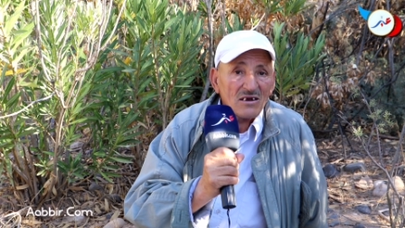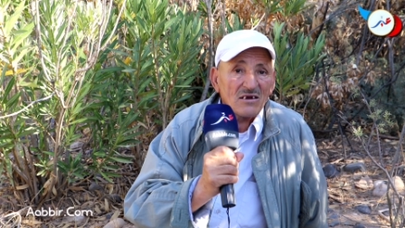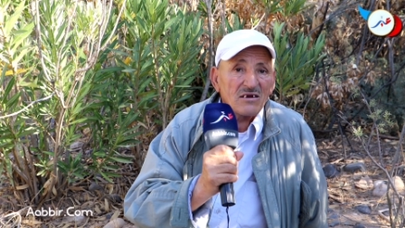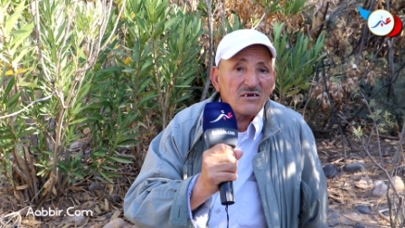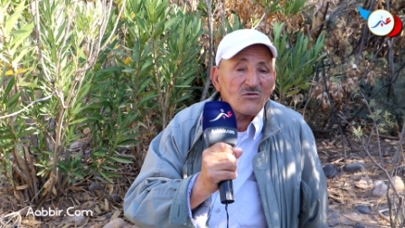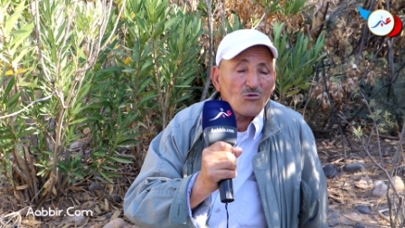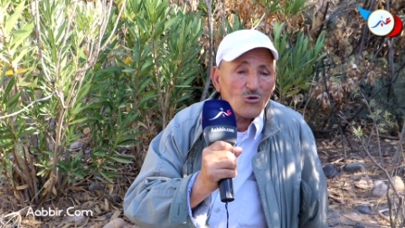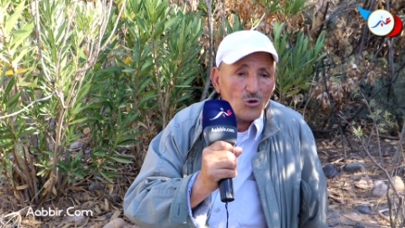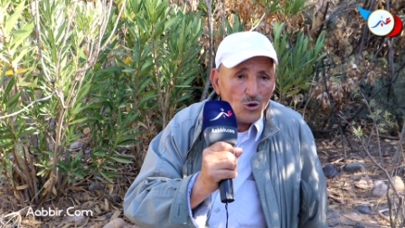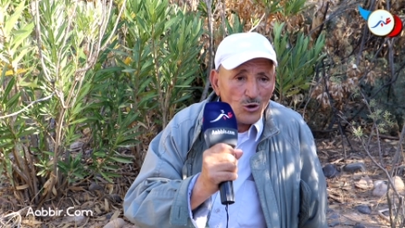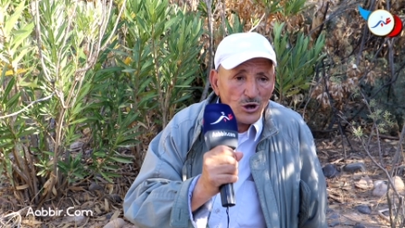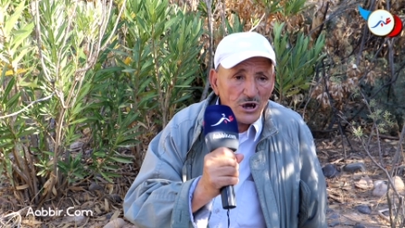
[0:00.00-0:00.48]

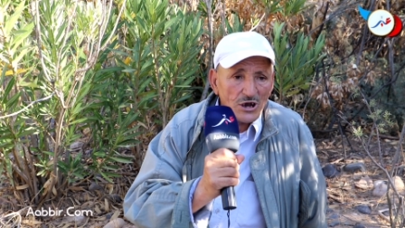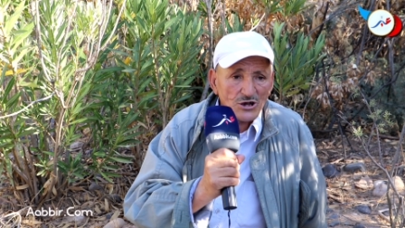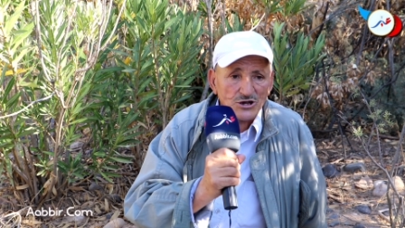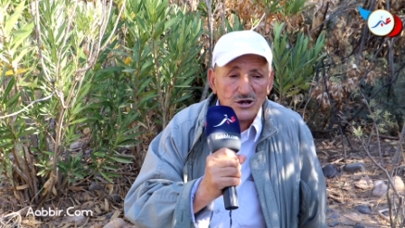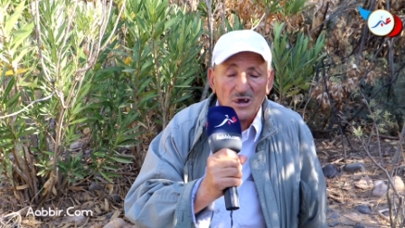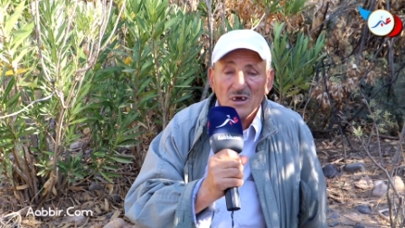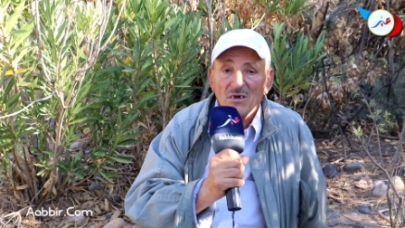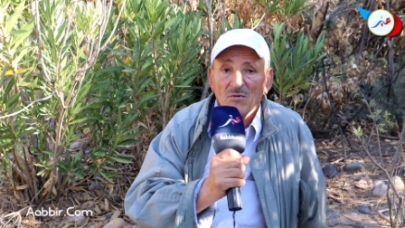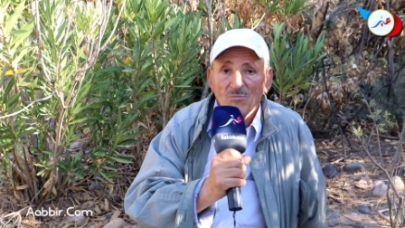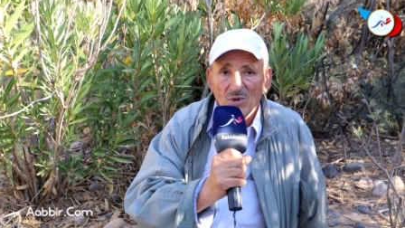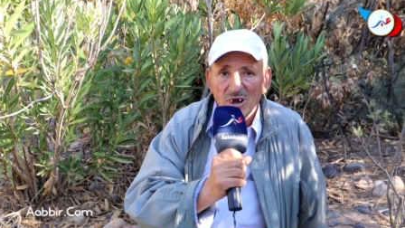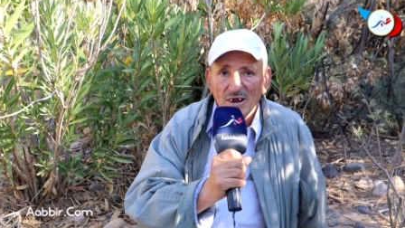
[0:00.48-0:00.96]

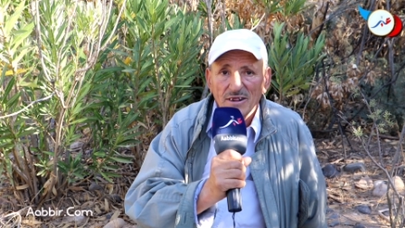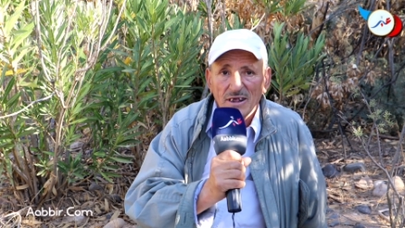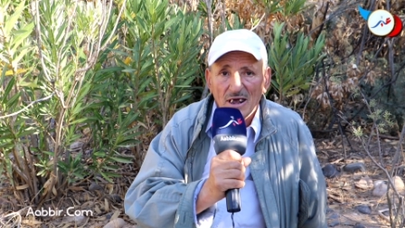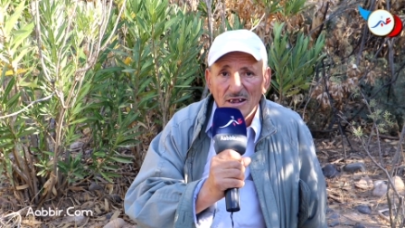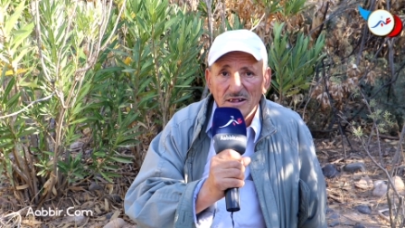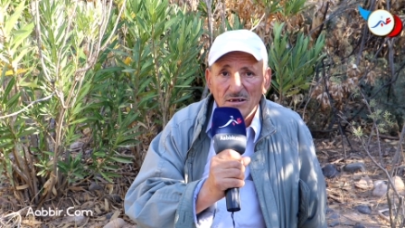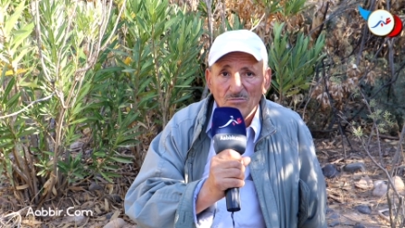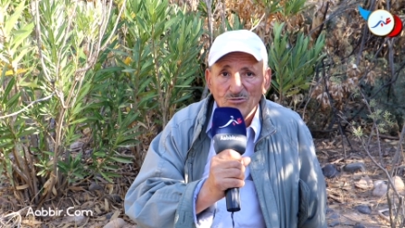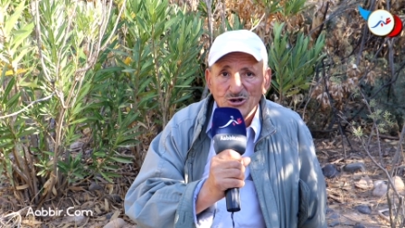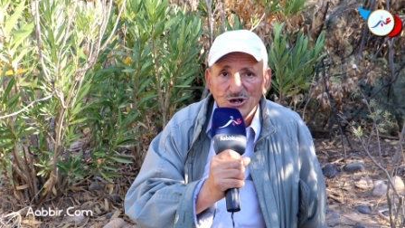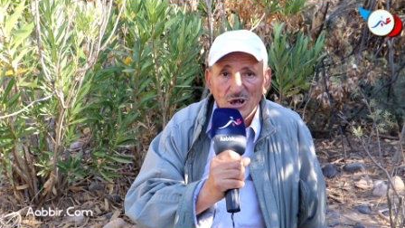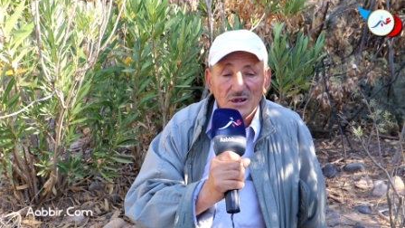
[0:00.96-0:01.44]
للكوليج ملي
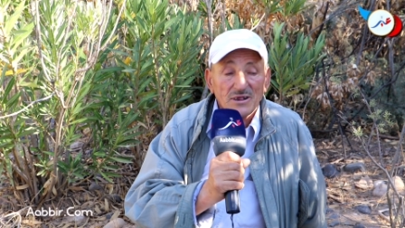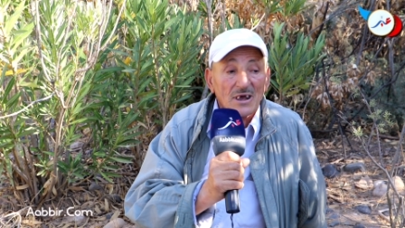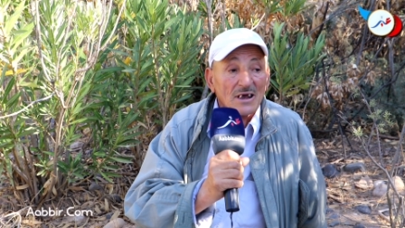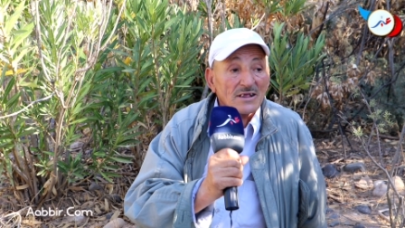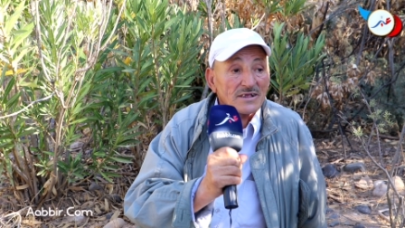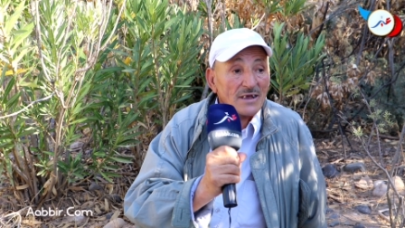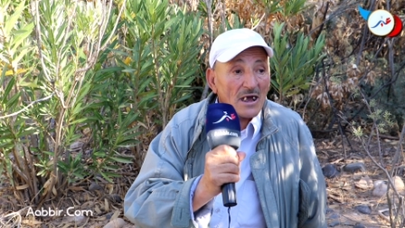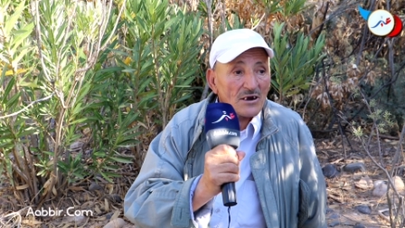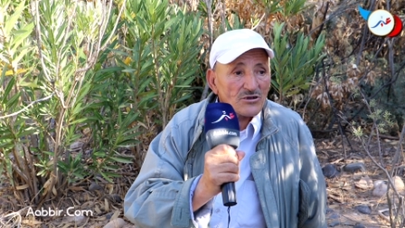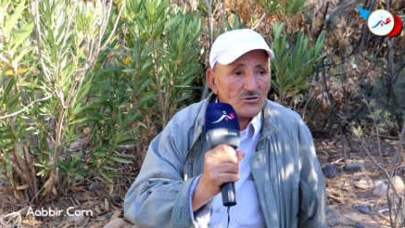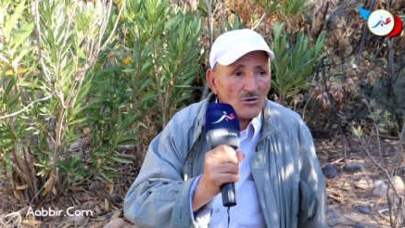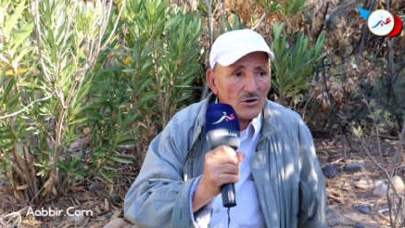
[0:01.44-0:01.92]
تتمشي
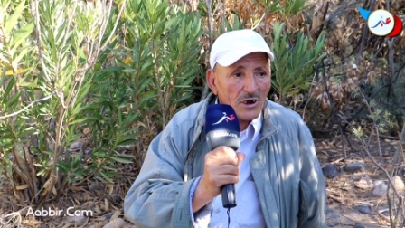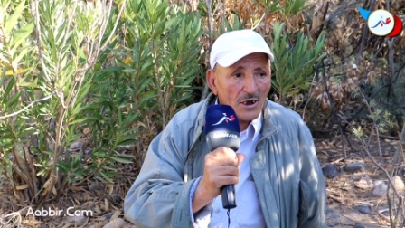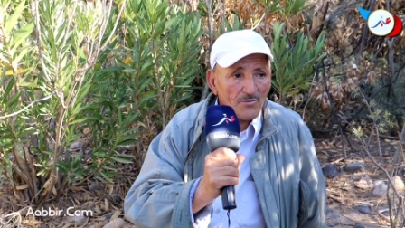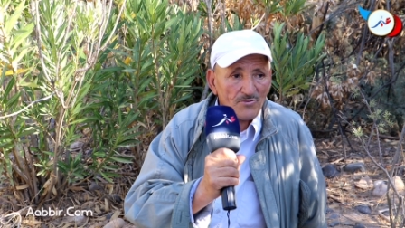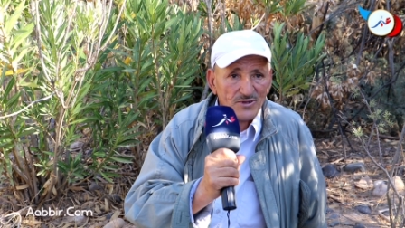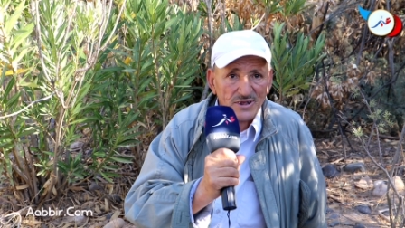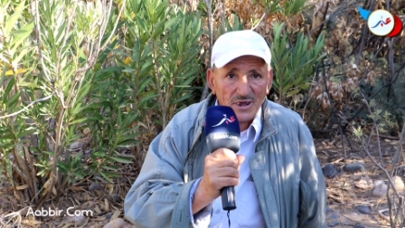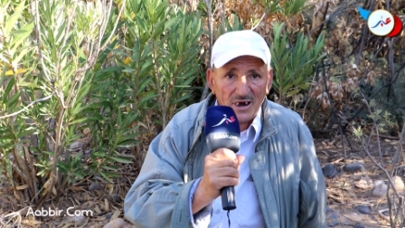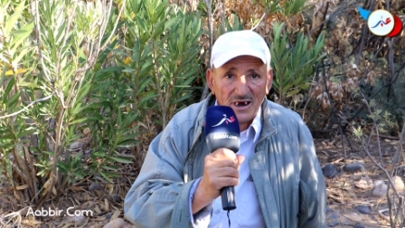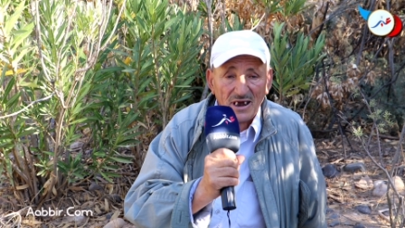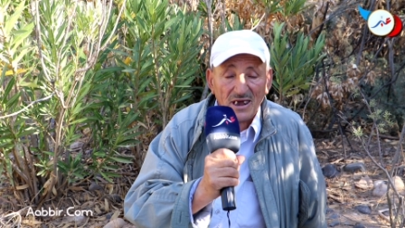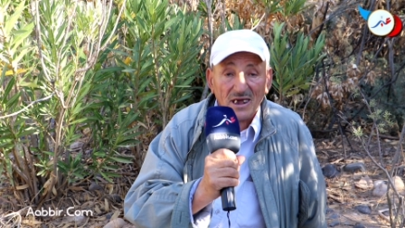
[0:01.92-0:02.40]
تيتعرضوا
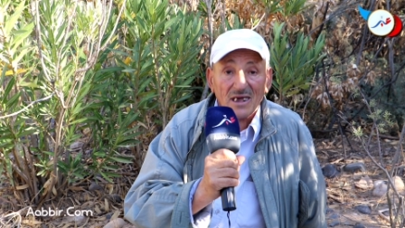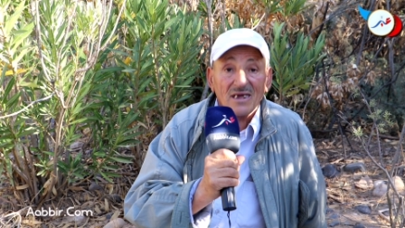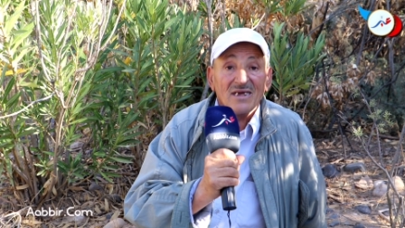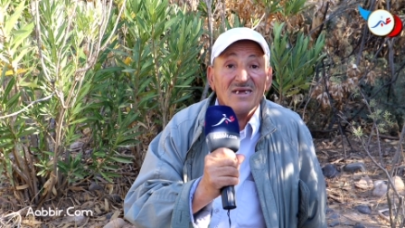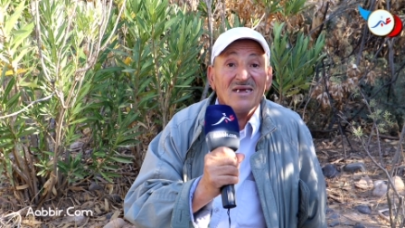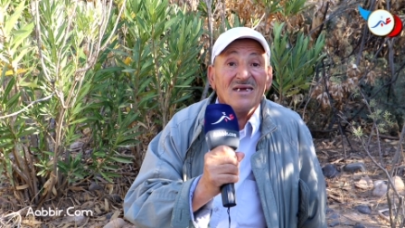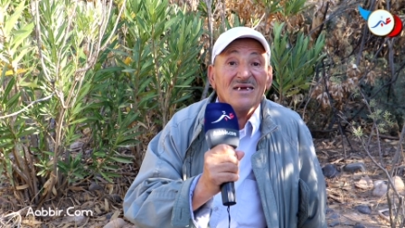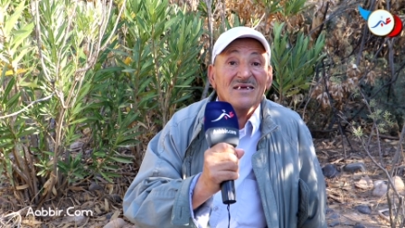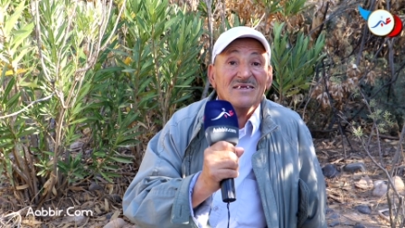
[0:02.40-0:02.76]
لي في الطريق